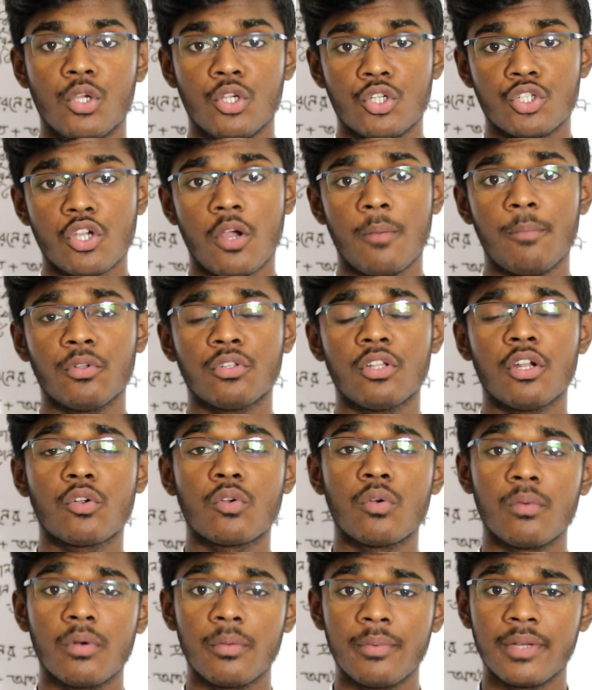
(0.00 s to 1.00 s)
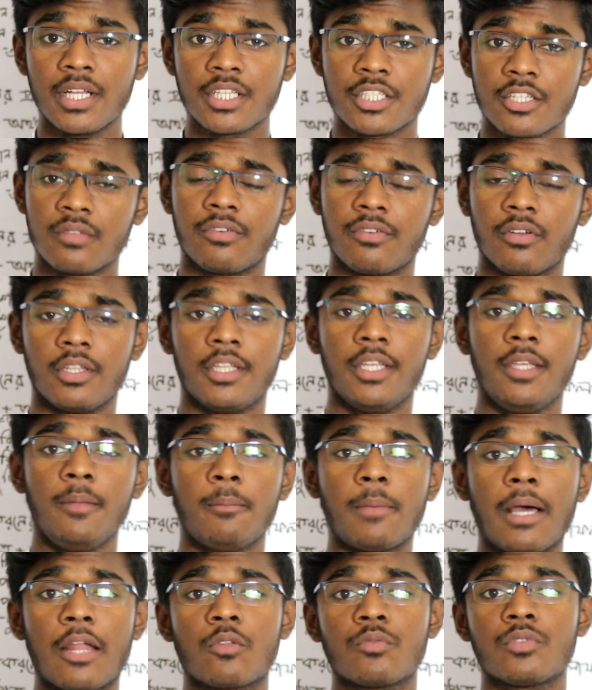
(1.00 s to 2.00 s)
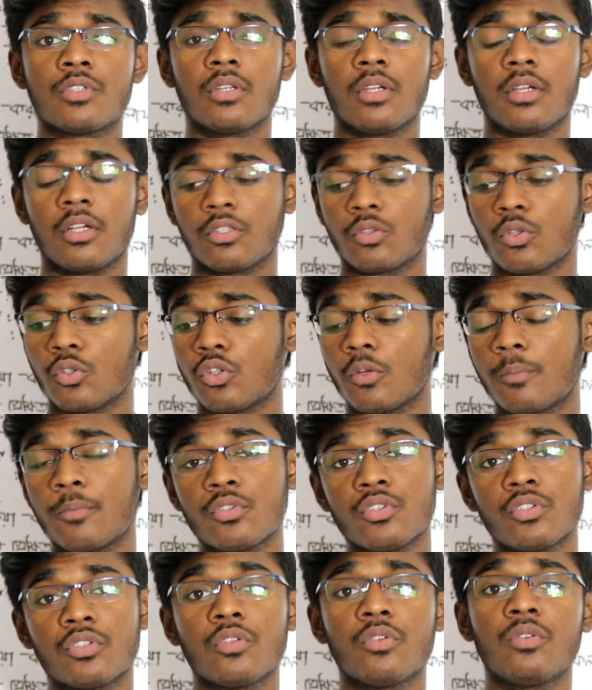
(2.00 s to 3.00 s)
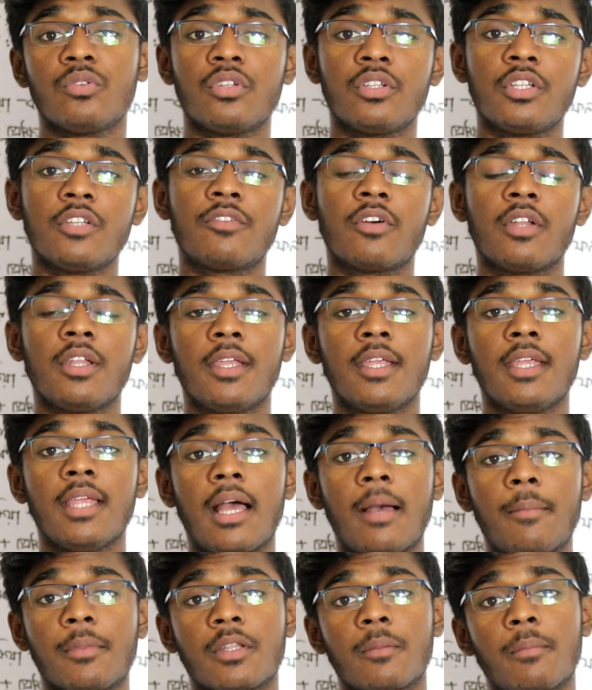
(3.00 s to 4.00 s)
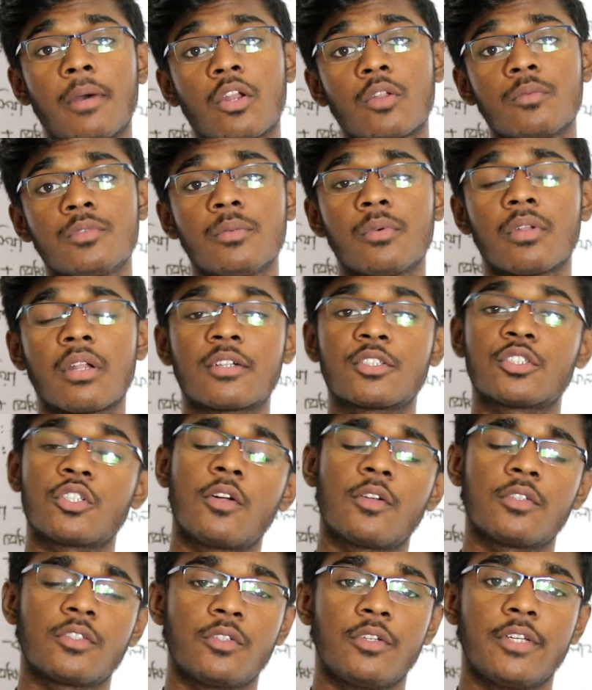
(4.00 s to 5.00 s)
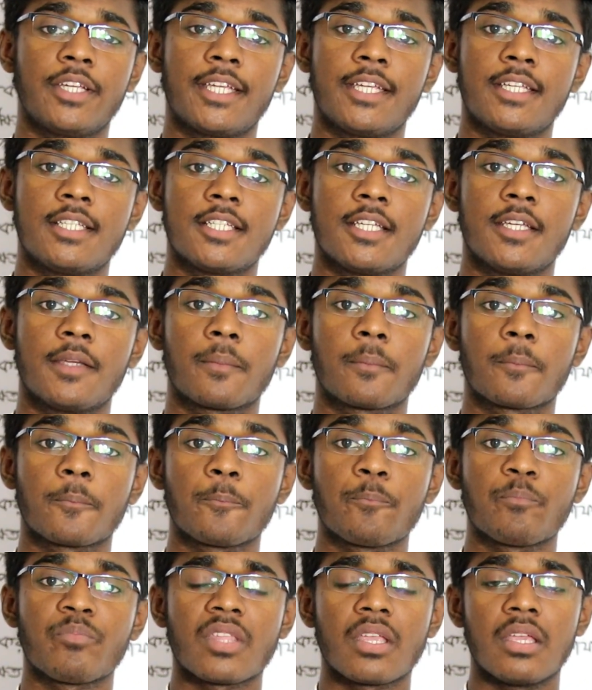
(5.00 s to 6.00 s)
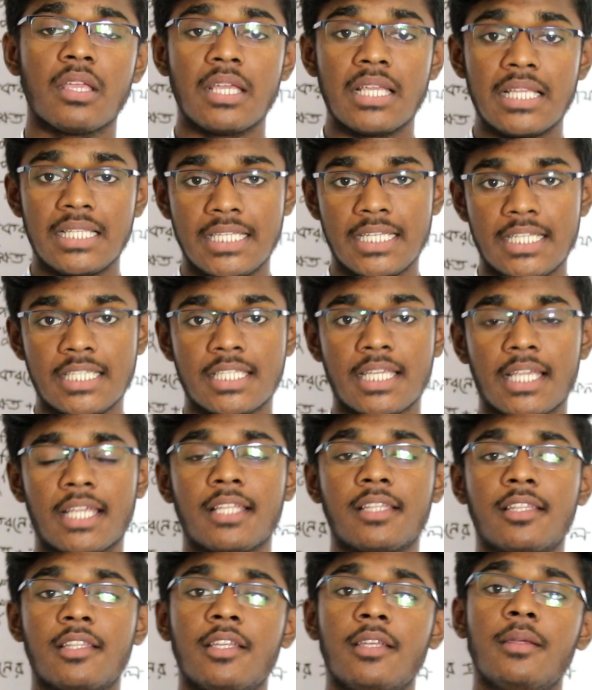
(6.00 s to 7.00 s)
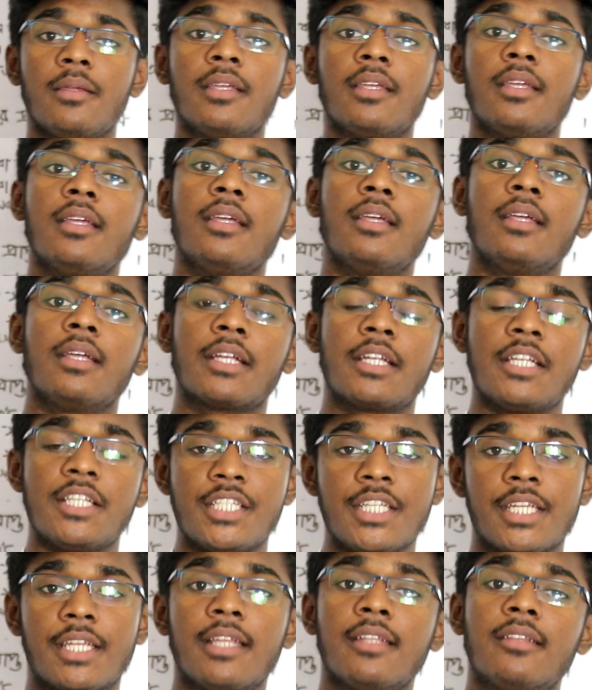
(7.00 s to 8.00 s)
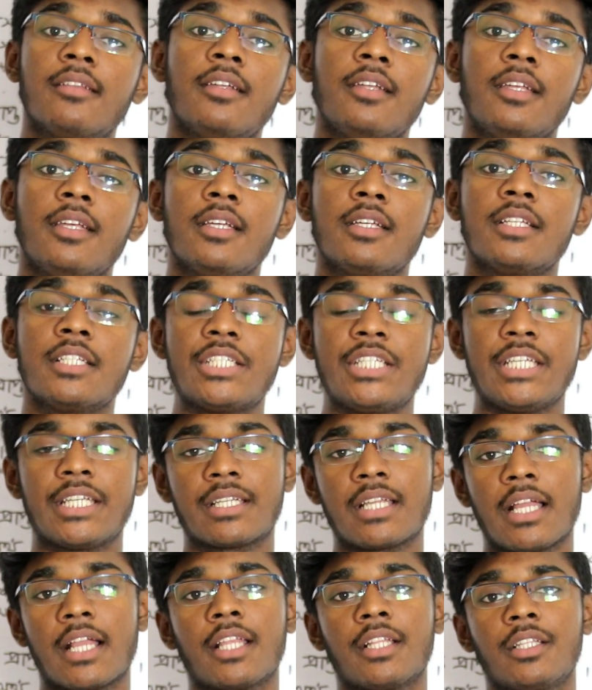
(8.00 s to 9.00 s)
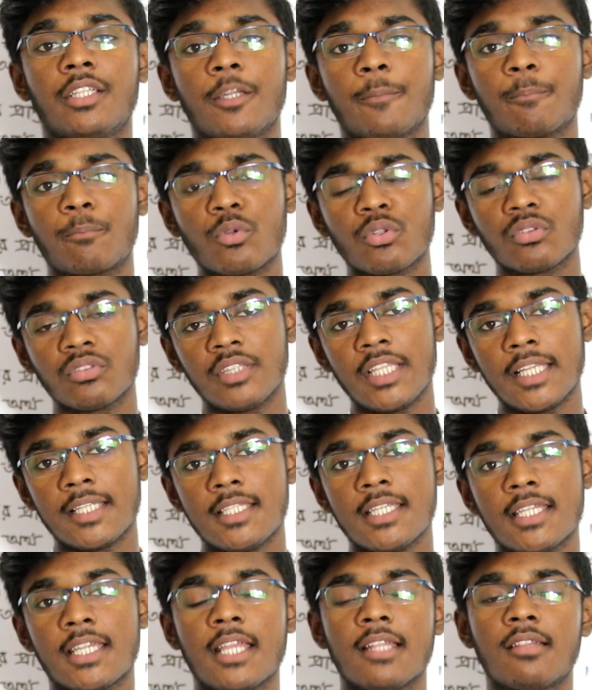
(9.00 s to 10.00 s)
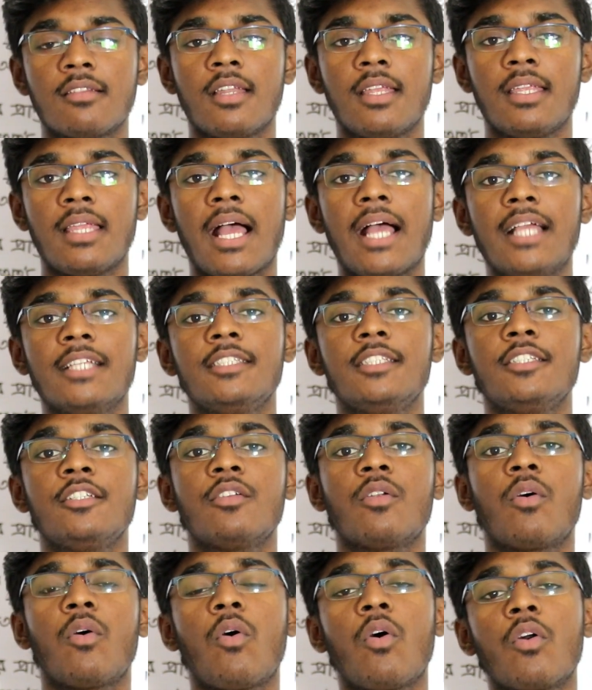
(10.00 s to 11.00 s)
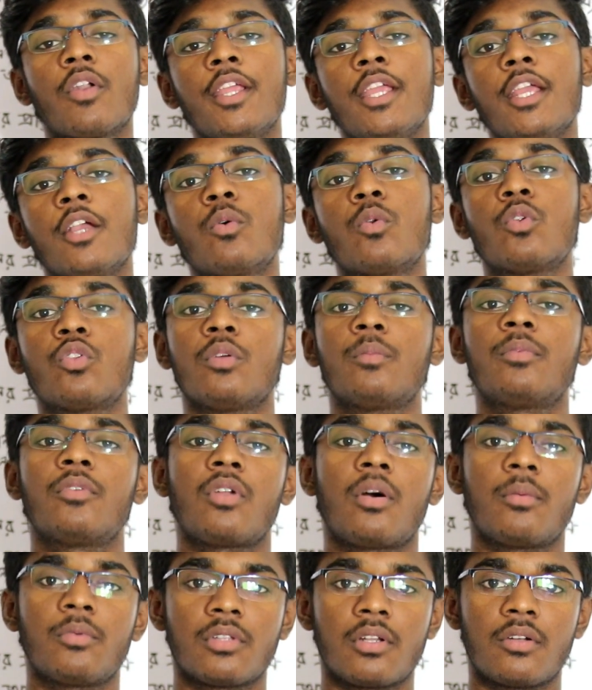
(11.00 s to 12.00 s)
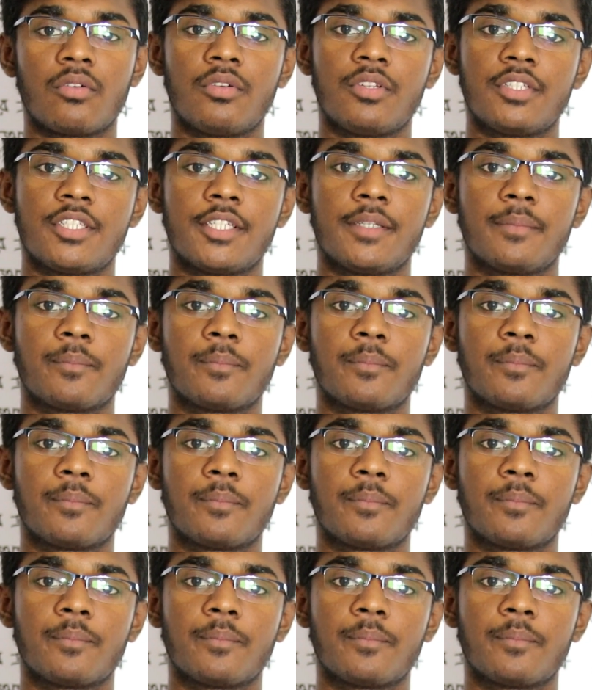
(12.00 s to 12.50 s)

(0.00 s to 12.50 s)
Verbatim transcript: সভ্যতার ক্রমবিকাশের ফলে মানব তথ্য প্রযুক্তির উন্নতির ফলে আমাদের মানব জীবন আরও সহজ হয়ে গিয়েছে চিকিৎসা ক্ষেত্রে কৃষিক্ষেত্রে শিক্ষাক্ষেত্রে প্রত্যেকটি ক্ষেত্রেই আইসিটির অনেক গুরুত্বপূর্ণ অবদান রয়েছে